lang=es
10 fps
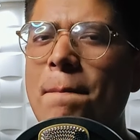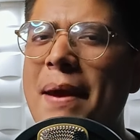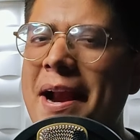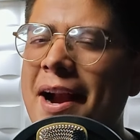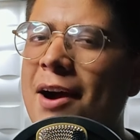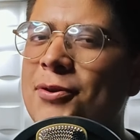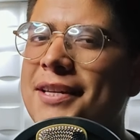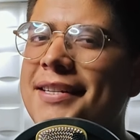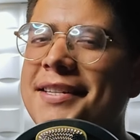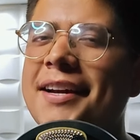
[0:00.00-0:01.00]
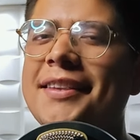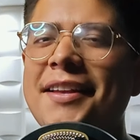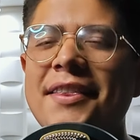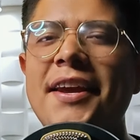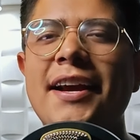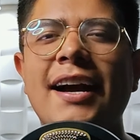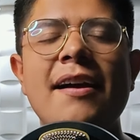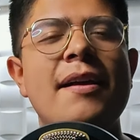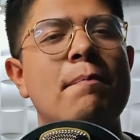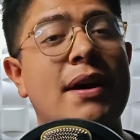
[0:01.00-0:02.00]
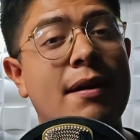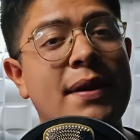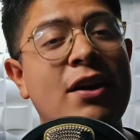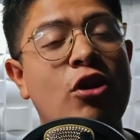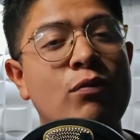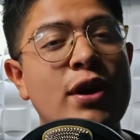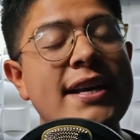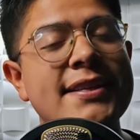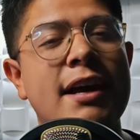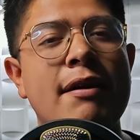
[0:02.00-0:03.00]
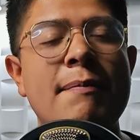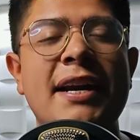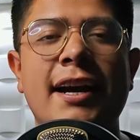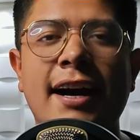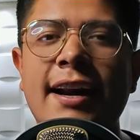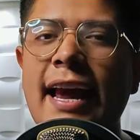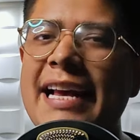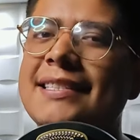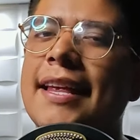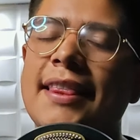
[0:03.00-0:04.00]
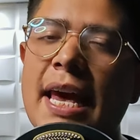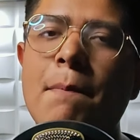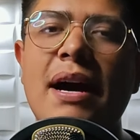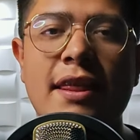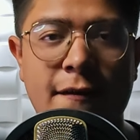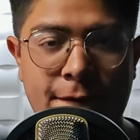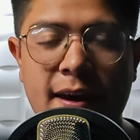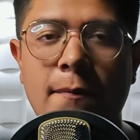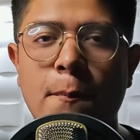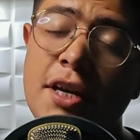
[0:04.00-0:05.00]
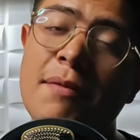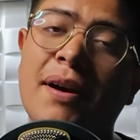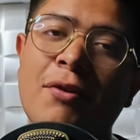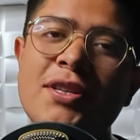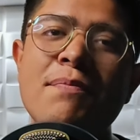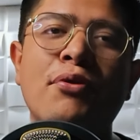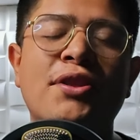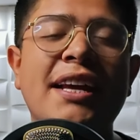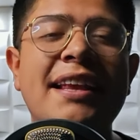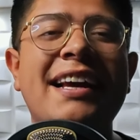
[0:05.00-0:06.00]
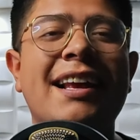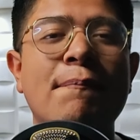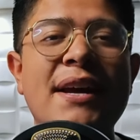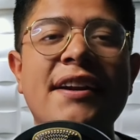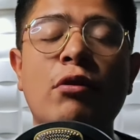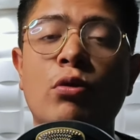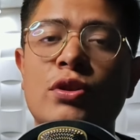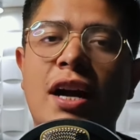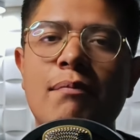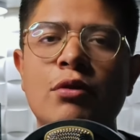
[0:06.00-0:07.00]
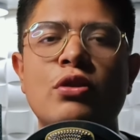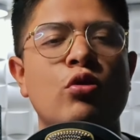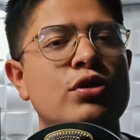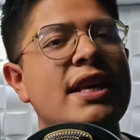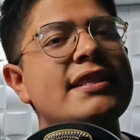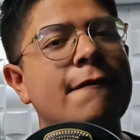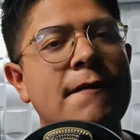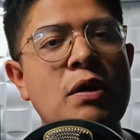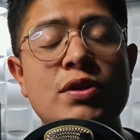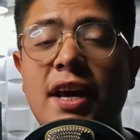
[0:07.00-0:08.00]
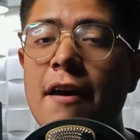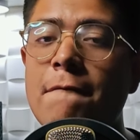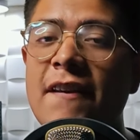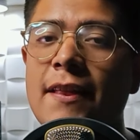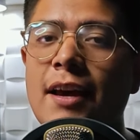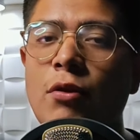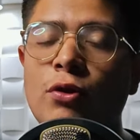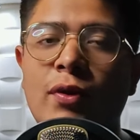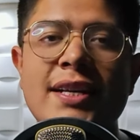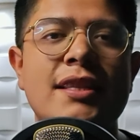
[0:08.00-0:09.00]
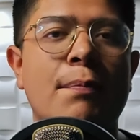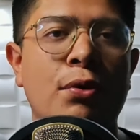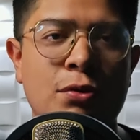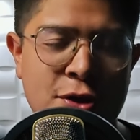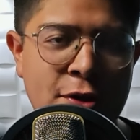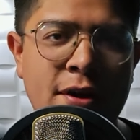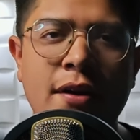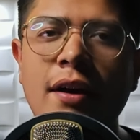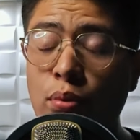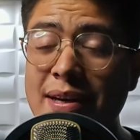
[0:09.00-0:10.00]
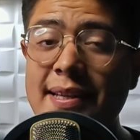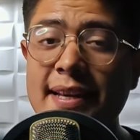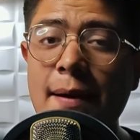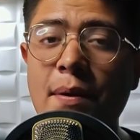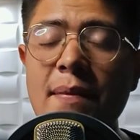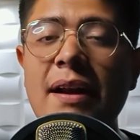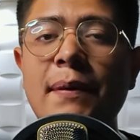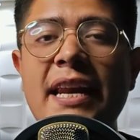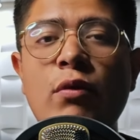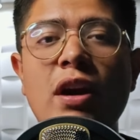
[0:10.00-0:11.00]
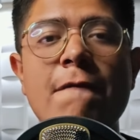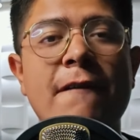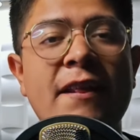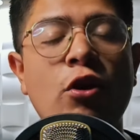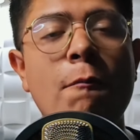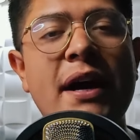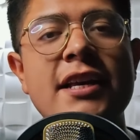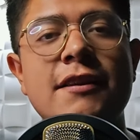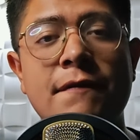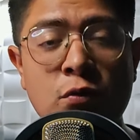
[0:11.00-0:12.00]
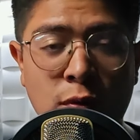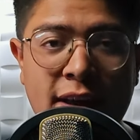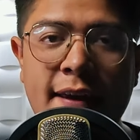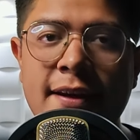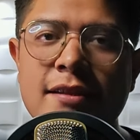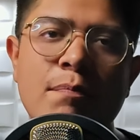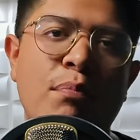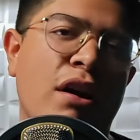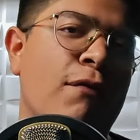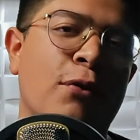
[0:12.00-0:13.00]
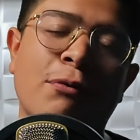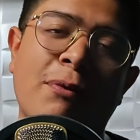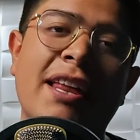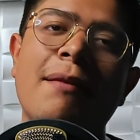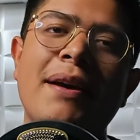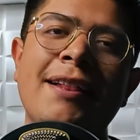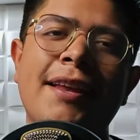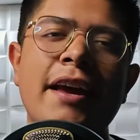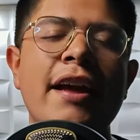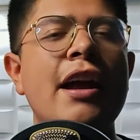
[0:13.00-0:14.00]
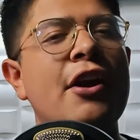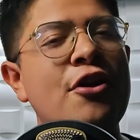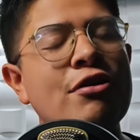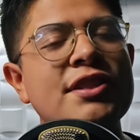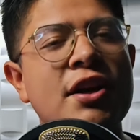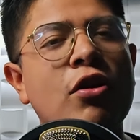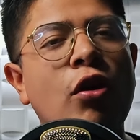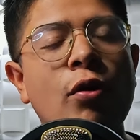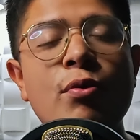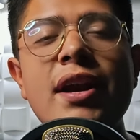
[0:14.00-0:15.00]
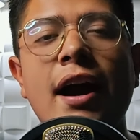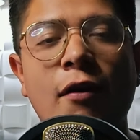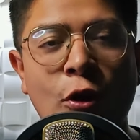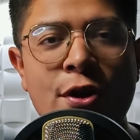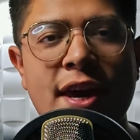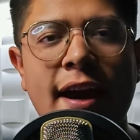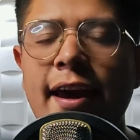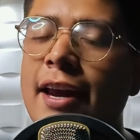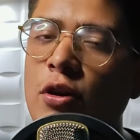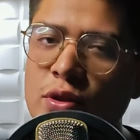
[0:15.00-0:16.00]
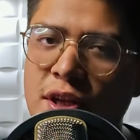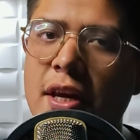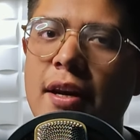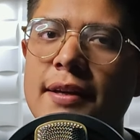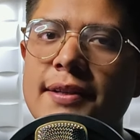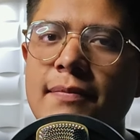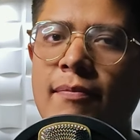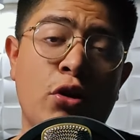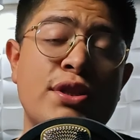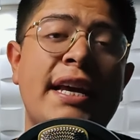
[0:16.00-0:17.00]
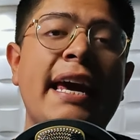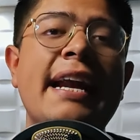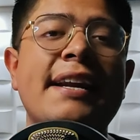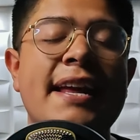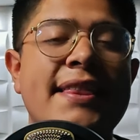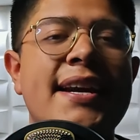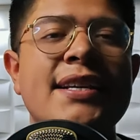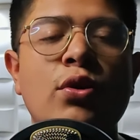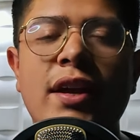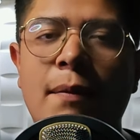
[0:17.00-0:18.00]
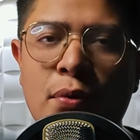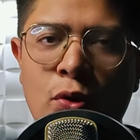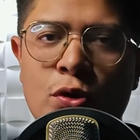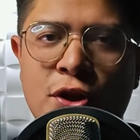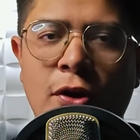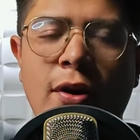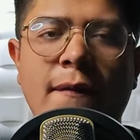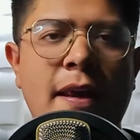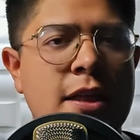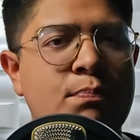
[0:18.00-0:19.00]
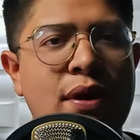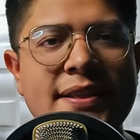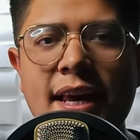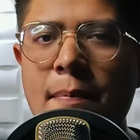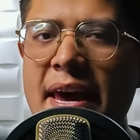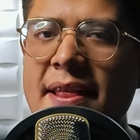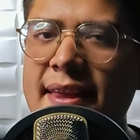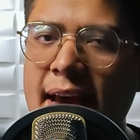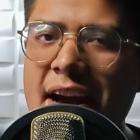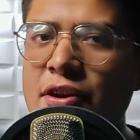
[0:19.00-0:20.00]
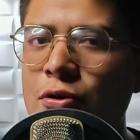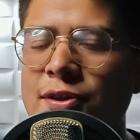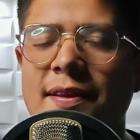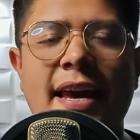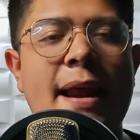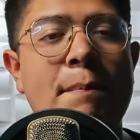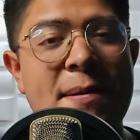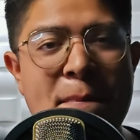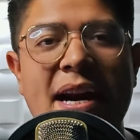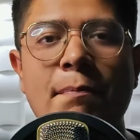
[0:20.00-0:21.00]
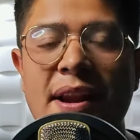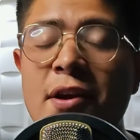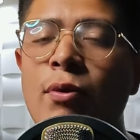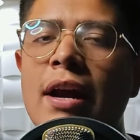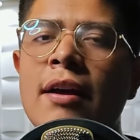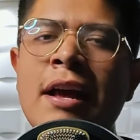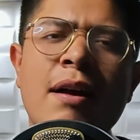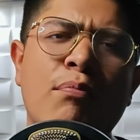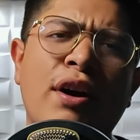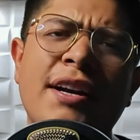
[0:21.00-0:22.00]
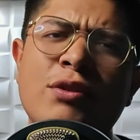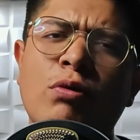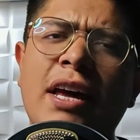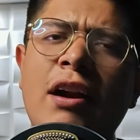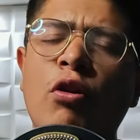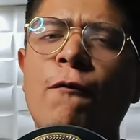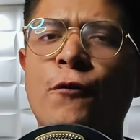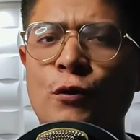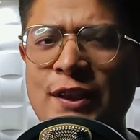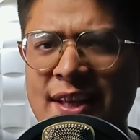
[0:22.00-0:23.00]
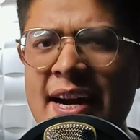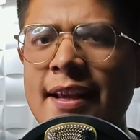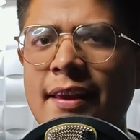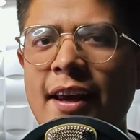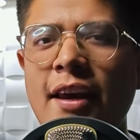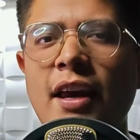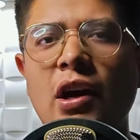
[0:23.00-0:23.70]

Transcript: me causa cierta intriga para ver cómo es que va a manejar este tema de fe. Sin embargo, es importante que también reconozcamos los desafíos que ha enfrentado toda esta producción, pues desde la primera película enfrentó varias dificultades, pero afortunadamente nos dejó una joya en los cines. Yo sé que el retraso de la producción después de 20 años de la primera película puede resultar algo frustrante